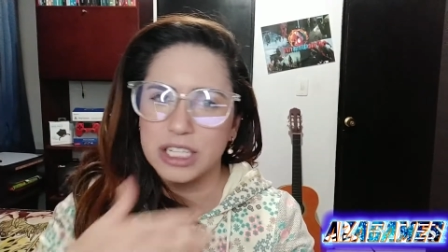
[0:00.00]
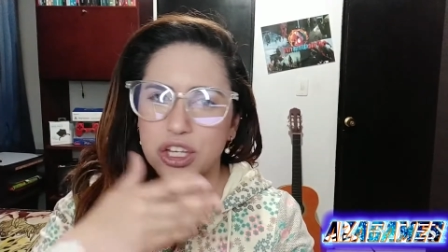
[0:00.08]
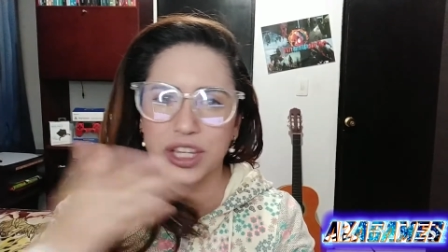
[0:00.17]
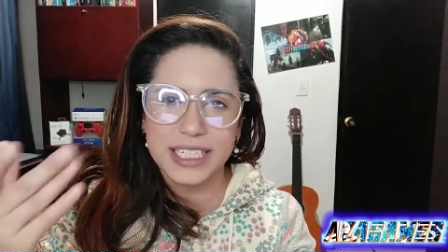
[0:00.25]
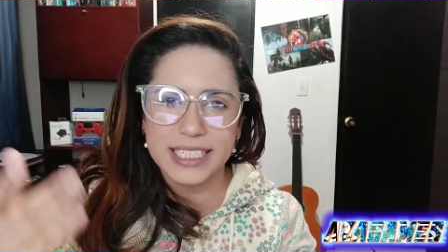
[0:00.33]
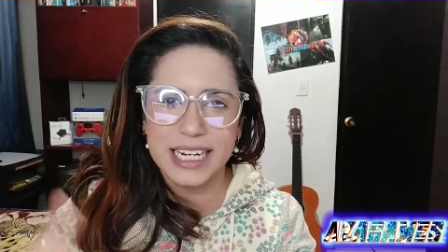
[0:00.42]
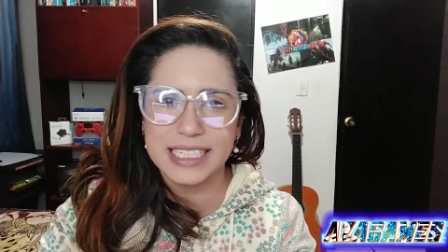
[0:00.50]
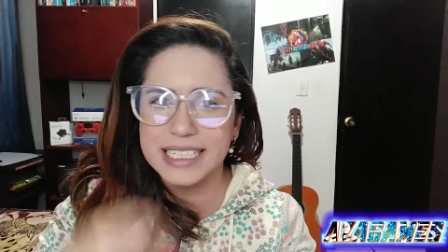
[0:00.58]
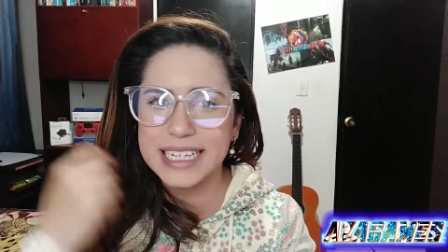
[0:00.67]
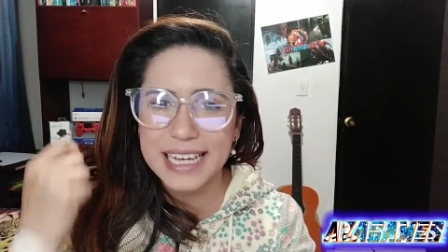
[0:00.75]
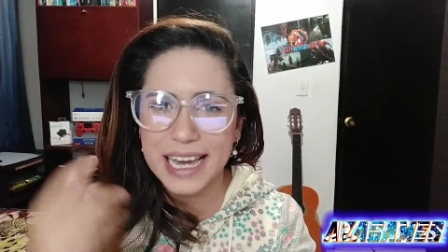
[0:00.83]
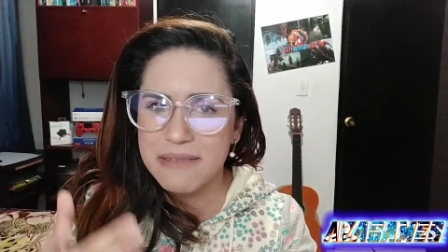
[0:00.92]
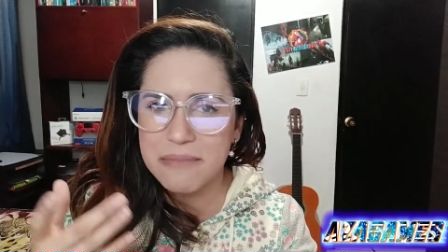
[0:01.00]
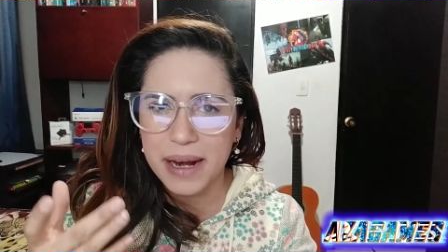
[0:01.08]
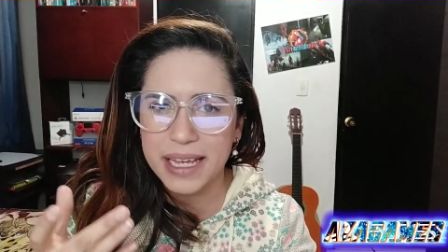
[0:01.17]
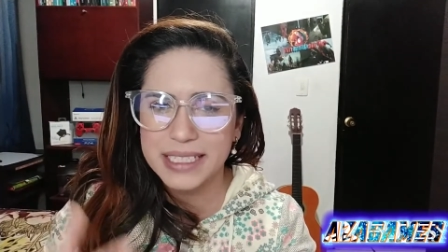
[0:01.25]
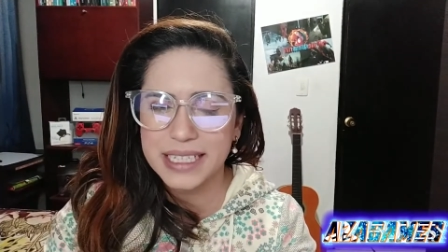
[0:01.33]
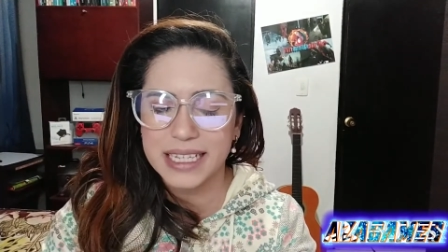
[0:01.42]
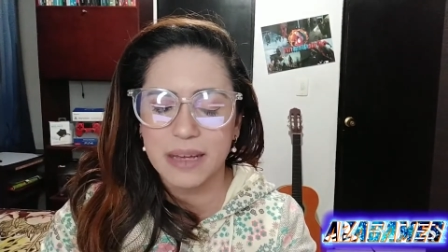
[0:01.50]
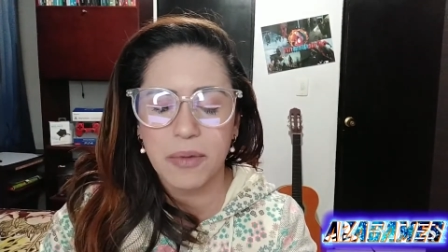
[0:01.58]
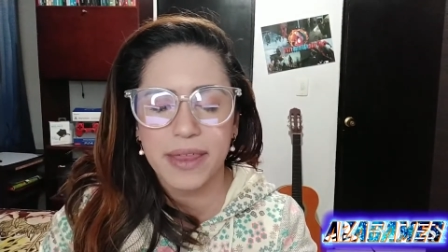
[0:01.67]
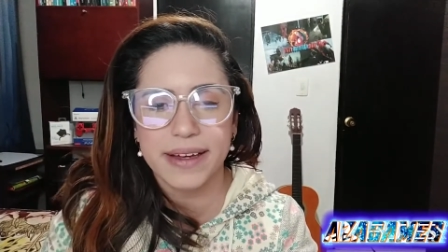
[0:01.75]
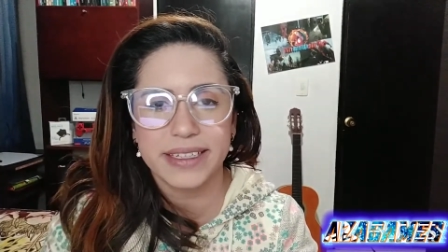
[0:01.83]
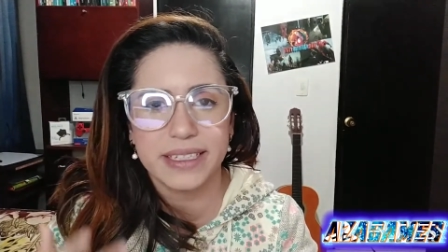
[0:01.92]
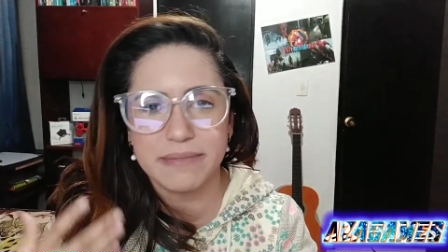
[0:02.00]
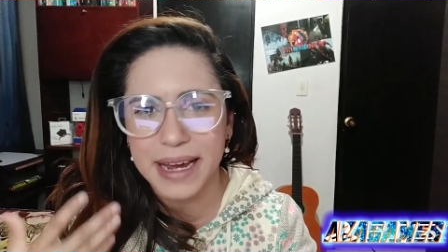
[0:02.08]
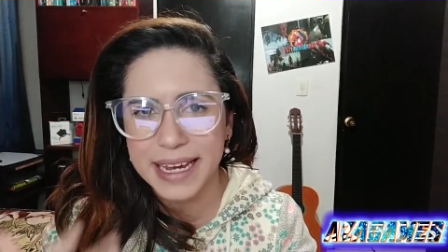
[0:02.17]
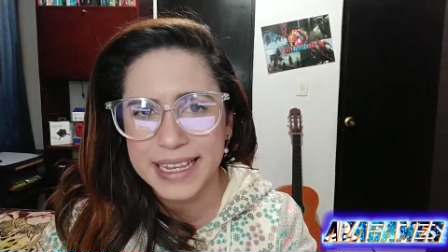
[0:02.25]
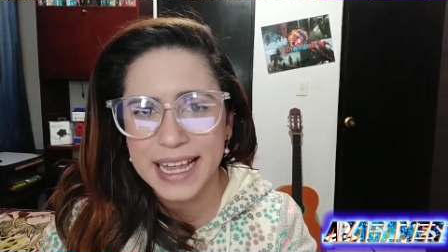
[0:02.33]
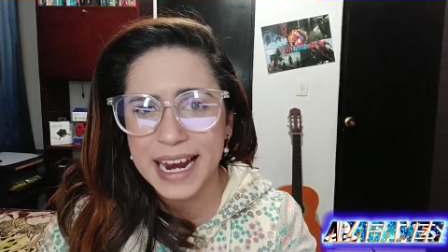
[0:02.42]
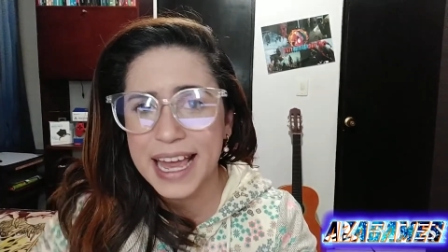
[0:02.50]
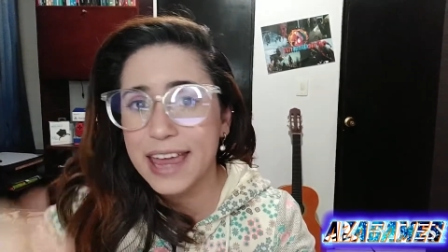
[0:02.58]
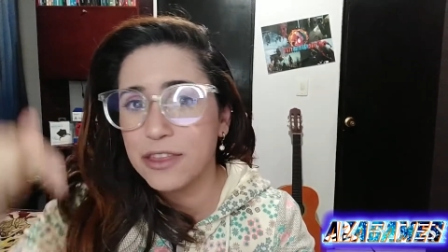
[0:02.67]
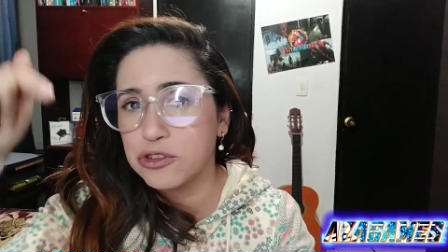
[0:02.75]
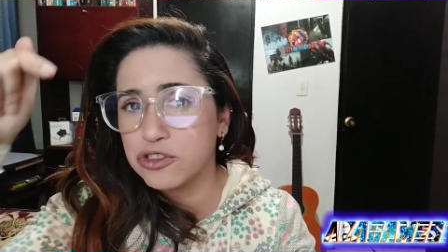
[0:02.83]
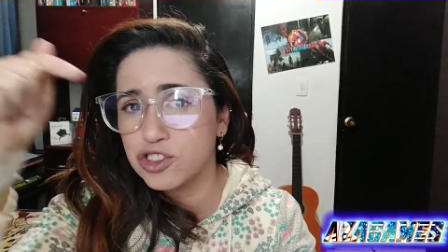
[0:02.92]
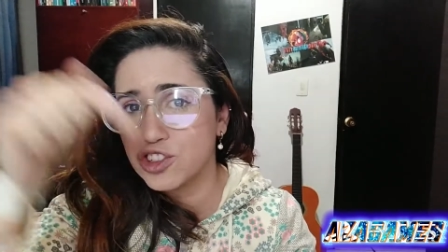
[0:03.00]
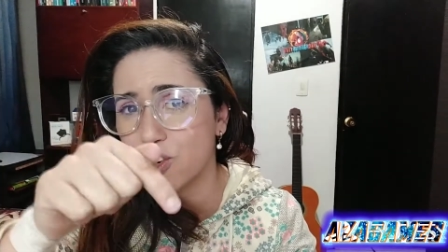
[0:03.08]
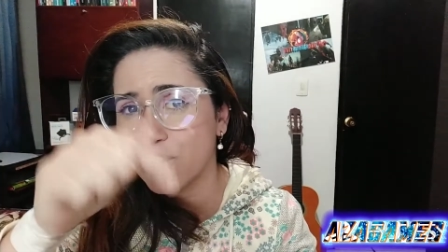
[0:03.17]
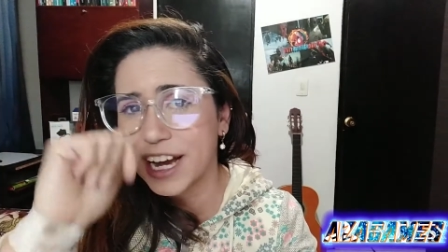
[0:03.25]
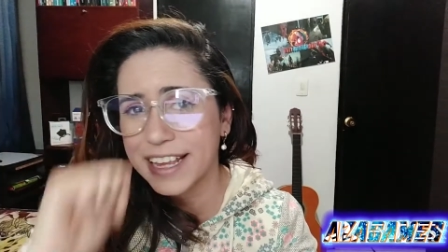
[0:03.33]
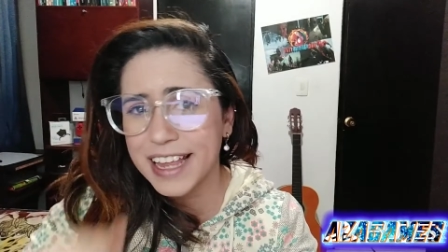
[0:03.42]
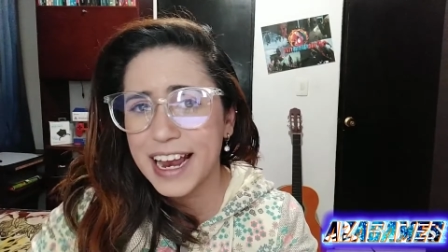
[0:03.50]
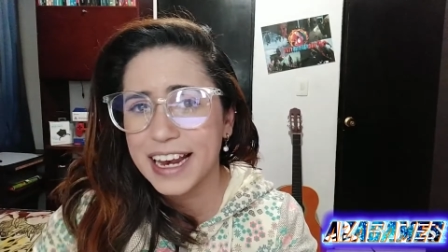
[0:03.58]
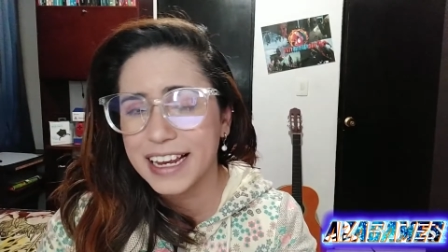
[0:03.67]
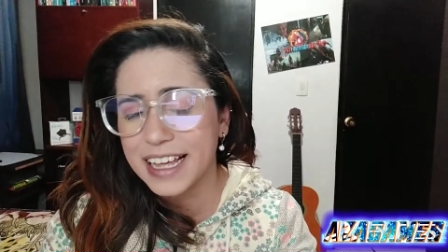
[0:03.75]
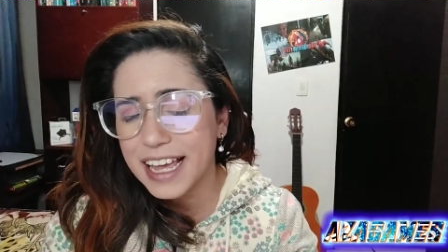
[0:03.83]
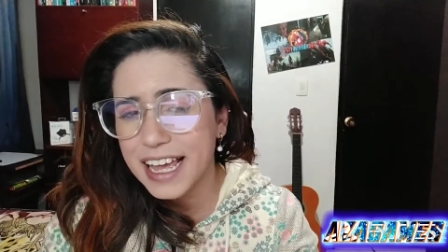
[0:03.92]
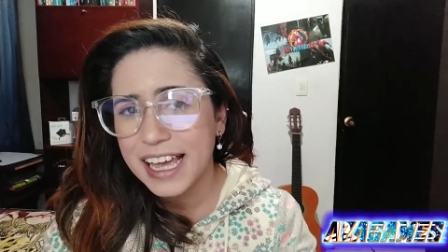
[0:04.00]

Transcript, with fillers: noticias y gameplays que te puedas imaginar en un solo canal.